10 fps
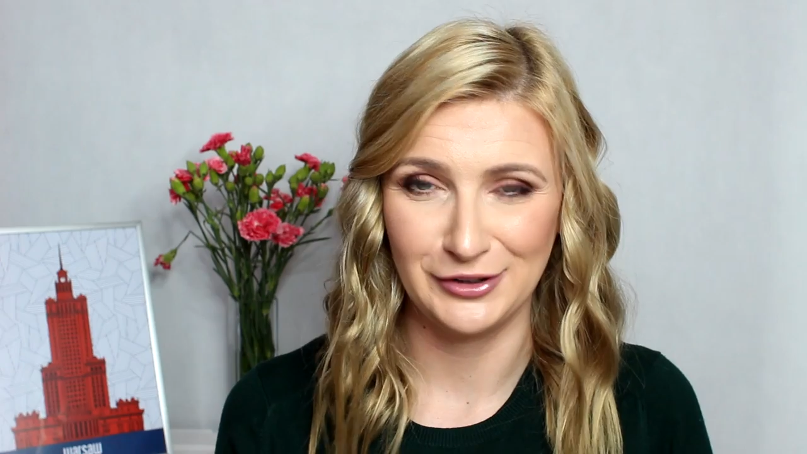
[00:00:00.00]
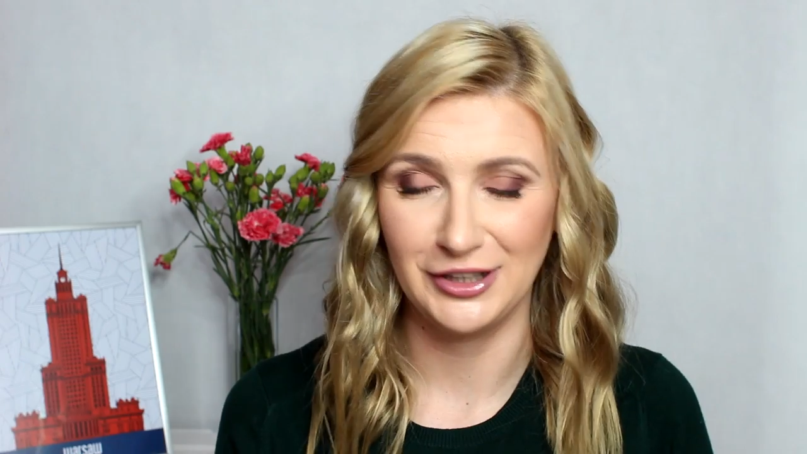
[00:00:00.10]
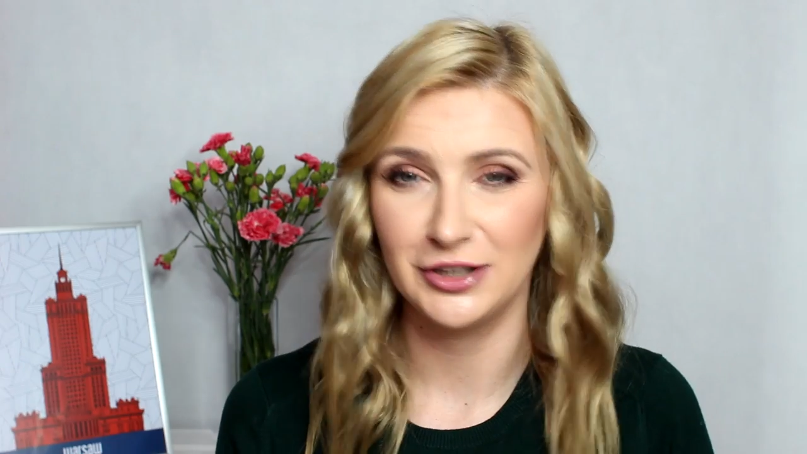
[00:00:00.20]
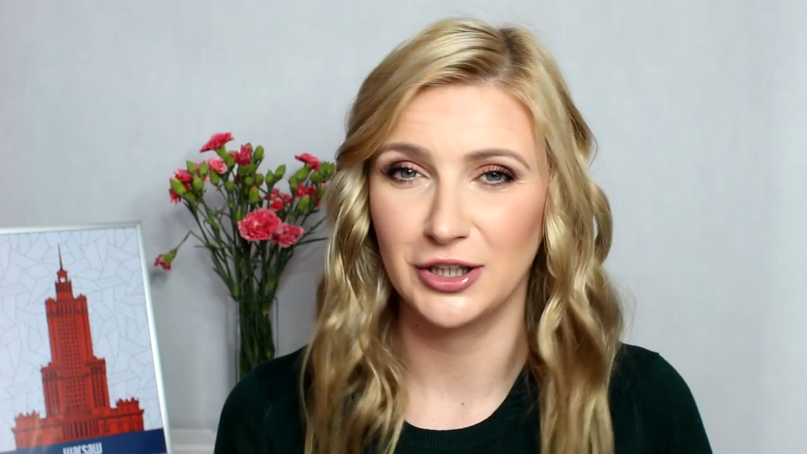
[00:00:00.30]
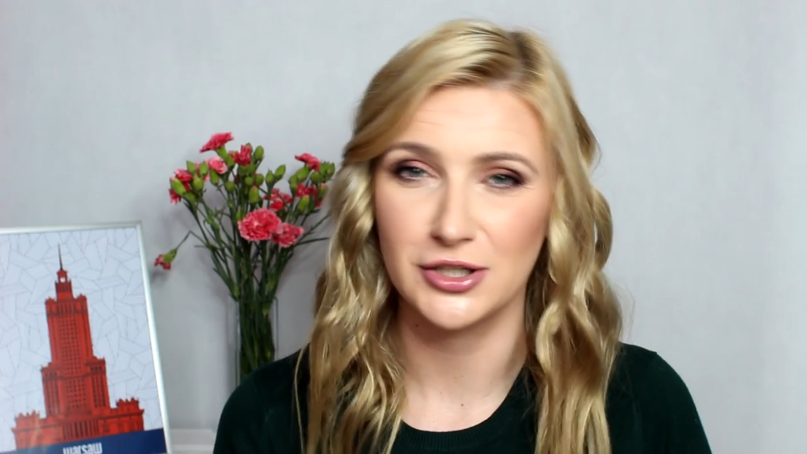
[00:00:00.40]
nie
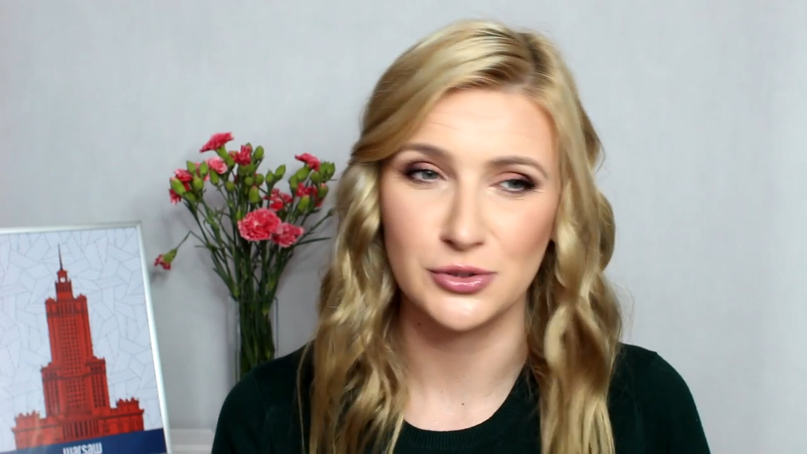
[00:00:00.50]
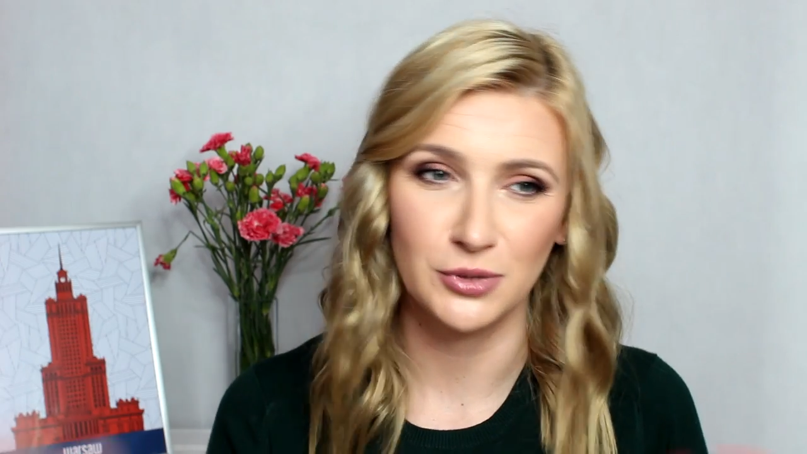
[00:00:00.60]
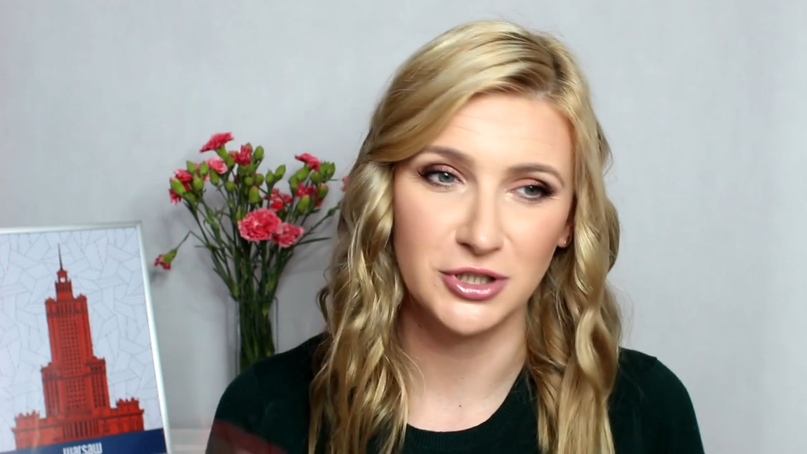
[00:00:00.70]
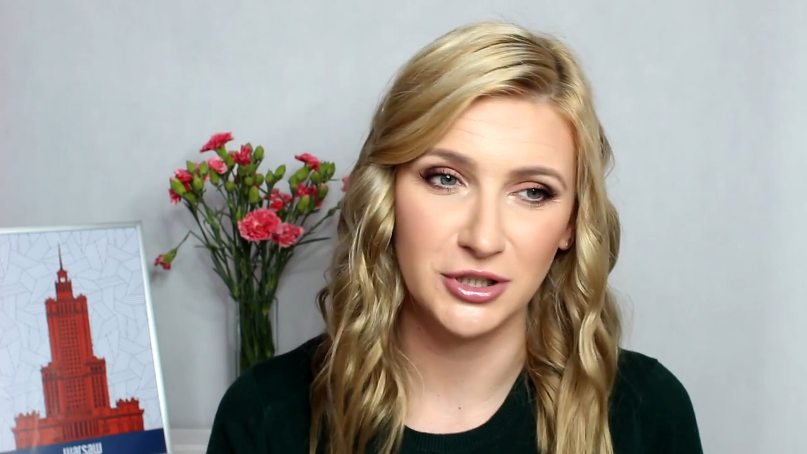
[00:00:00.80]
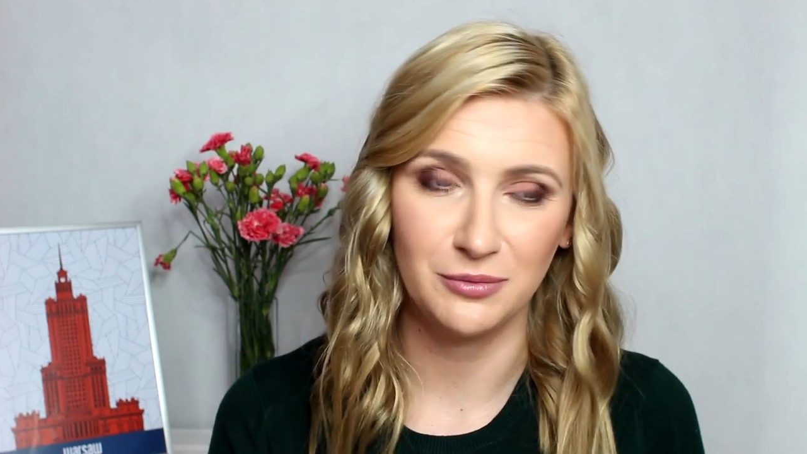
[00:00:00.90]

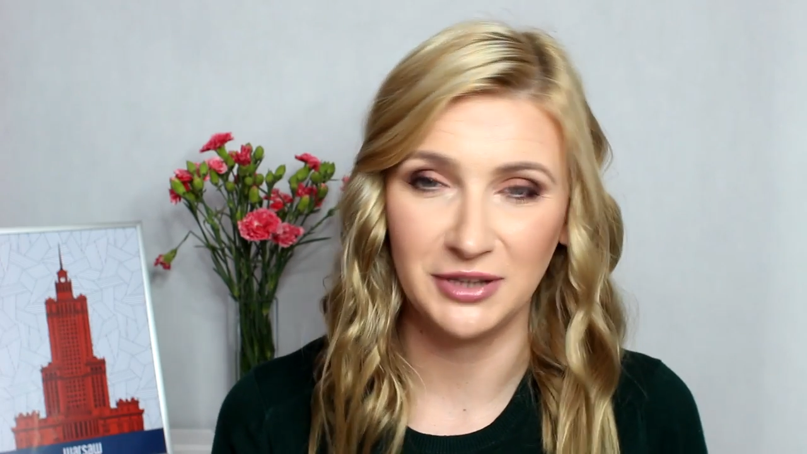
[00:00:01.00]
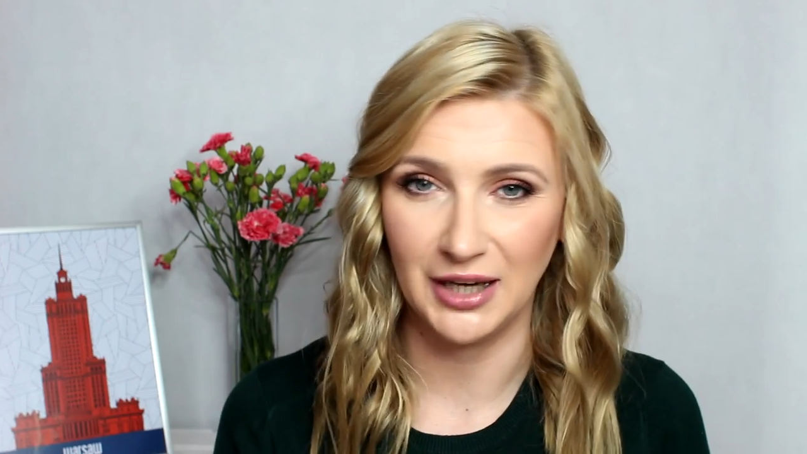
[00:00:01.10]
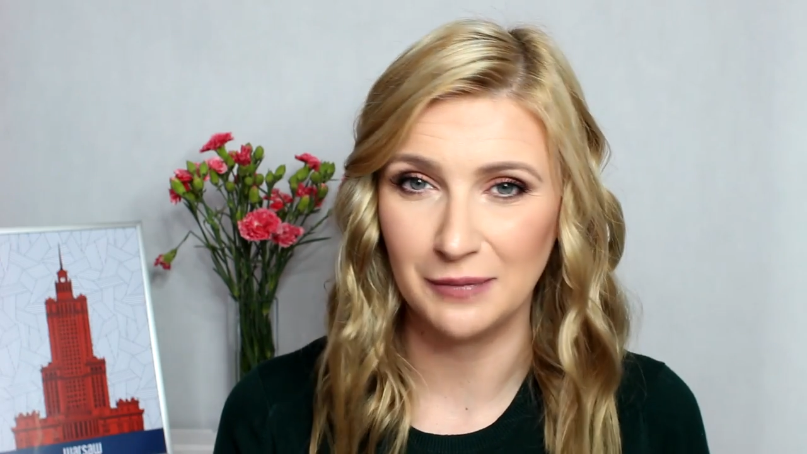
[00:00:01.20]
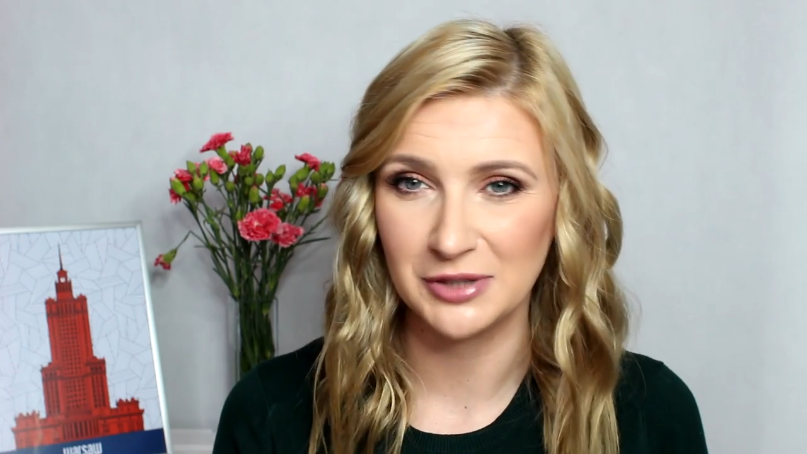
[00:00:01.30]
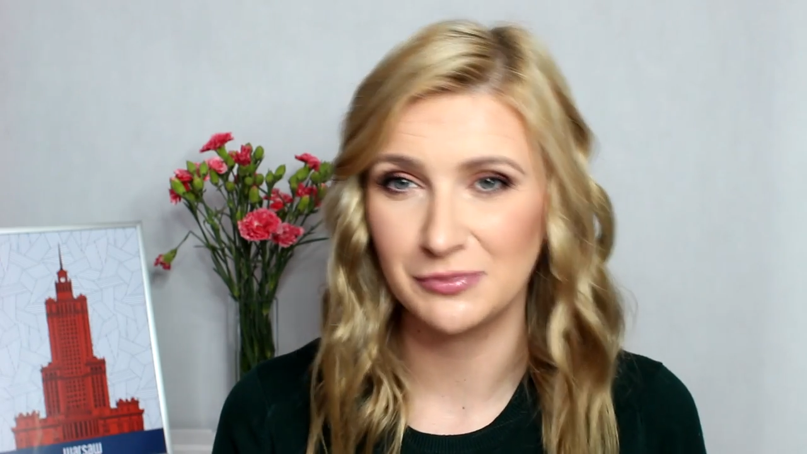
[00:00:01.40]
interesuje się tym i
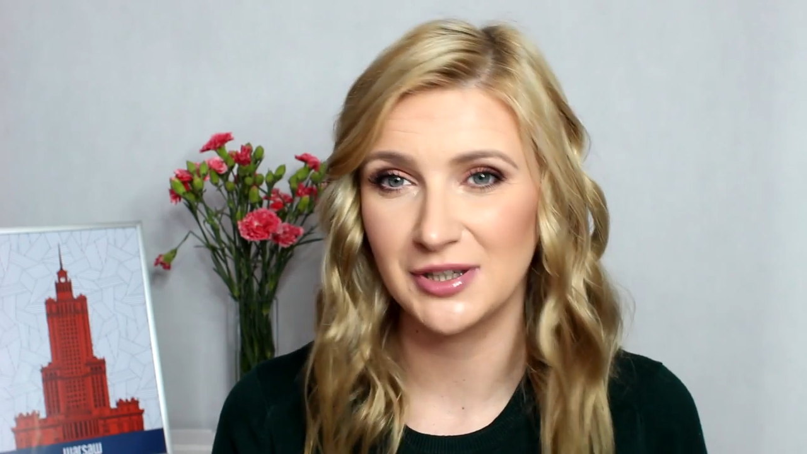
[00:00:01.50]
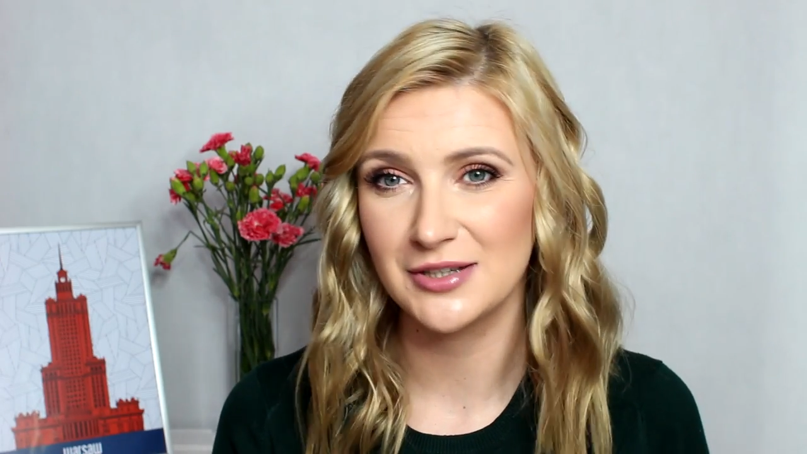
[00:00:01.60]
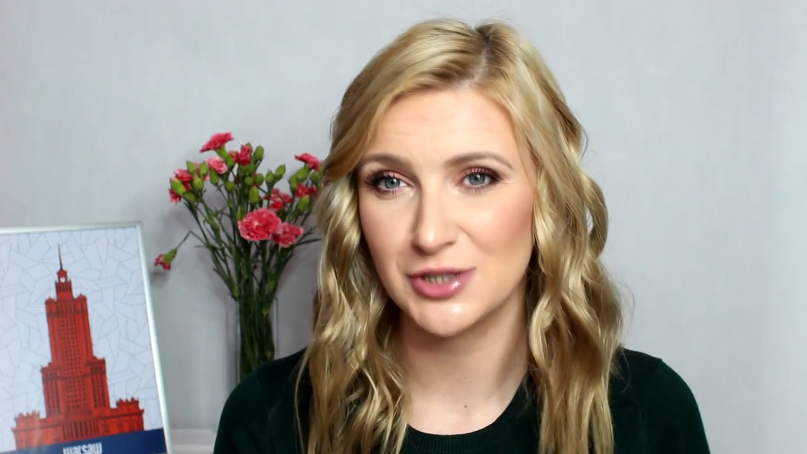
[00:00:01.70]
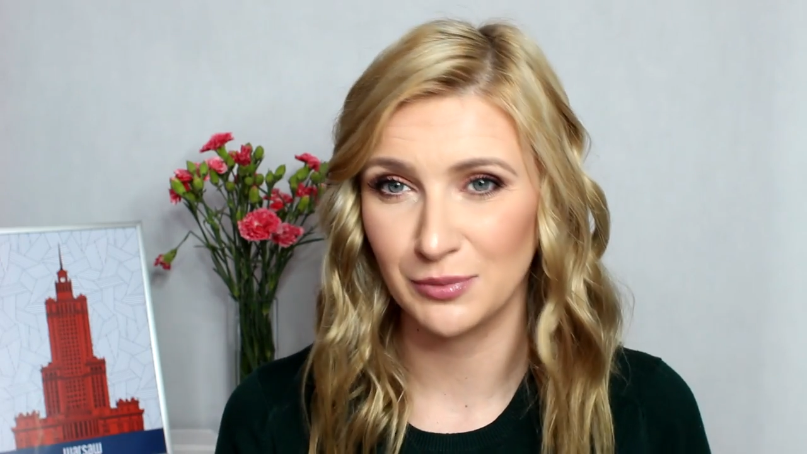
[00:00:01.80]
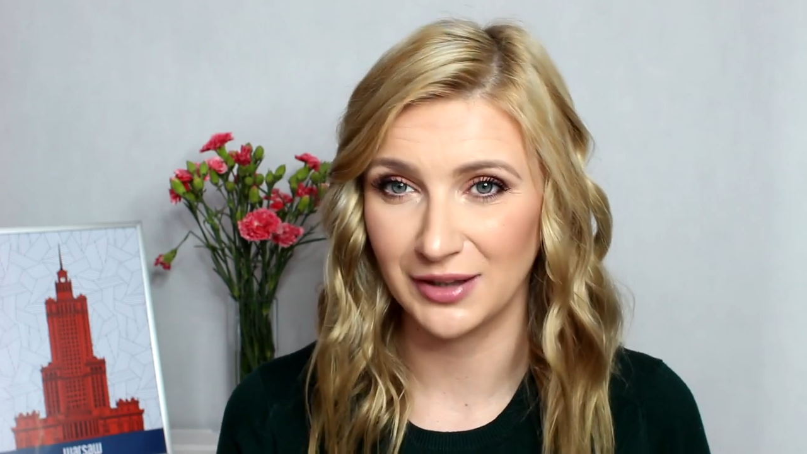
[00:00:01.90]
tamtym, nie
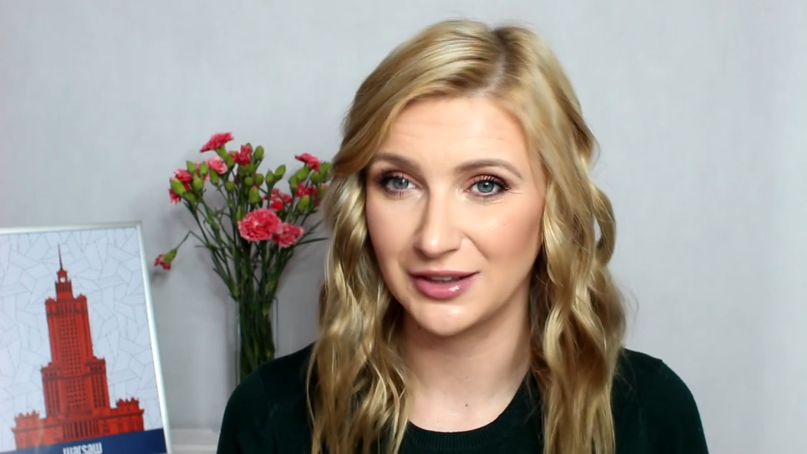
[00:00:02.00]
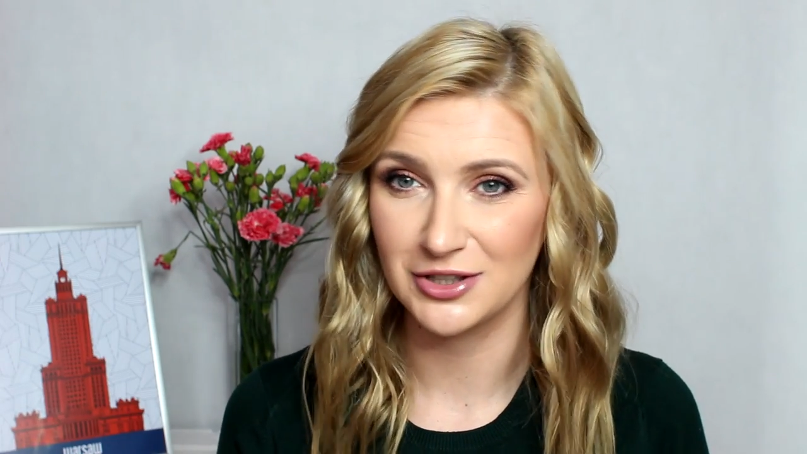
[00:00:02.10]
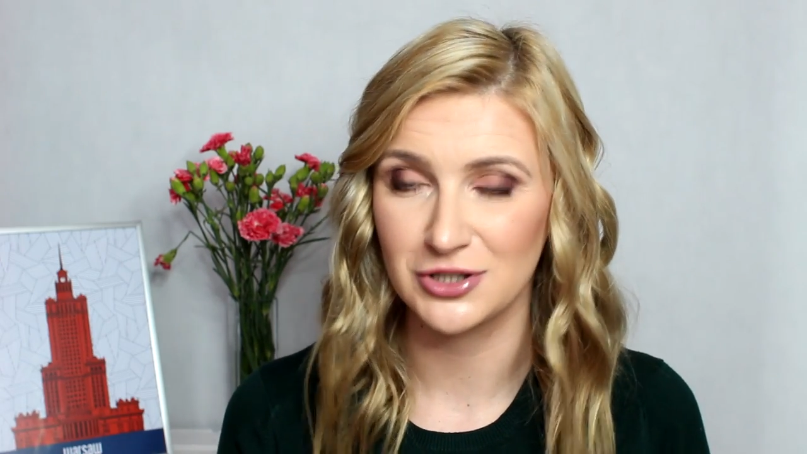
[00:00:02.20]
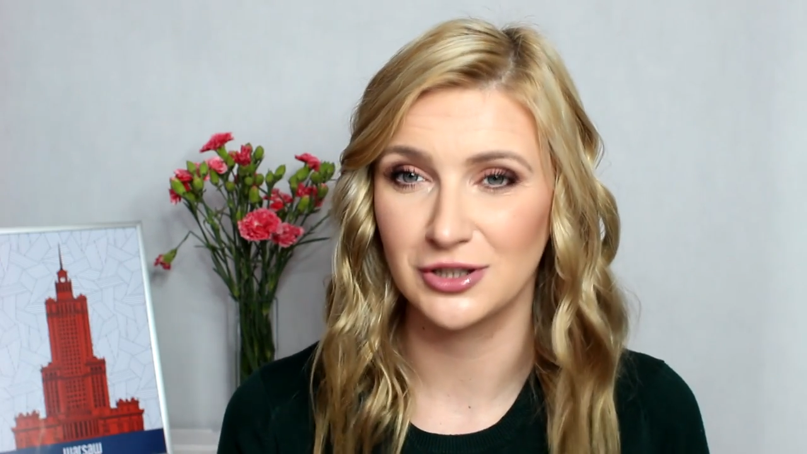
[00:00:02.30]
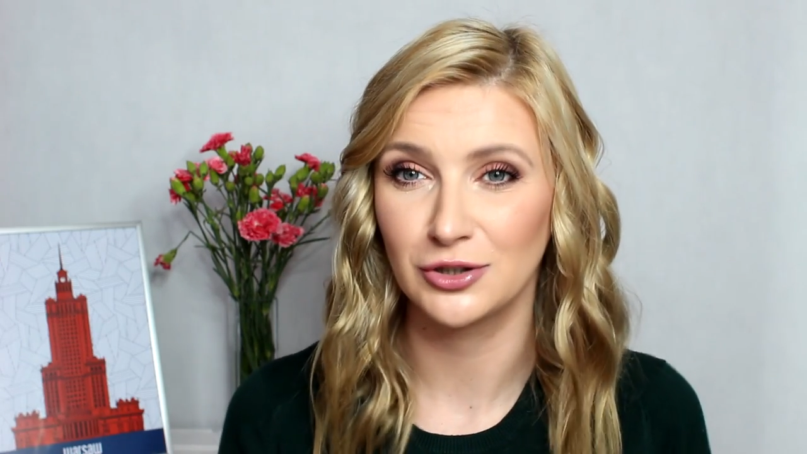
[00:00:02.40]
jest
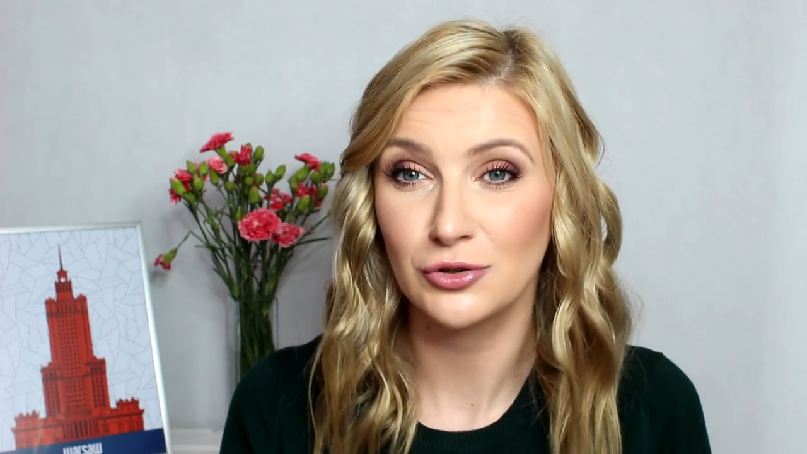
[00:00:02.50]
romantyczny.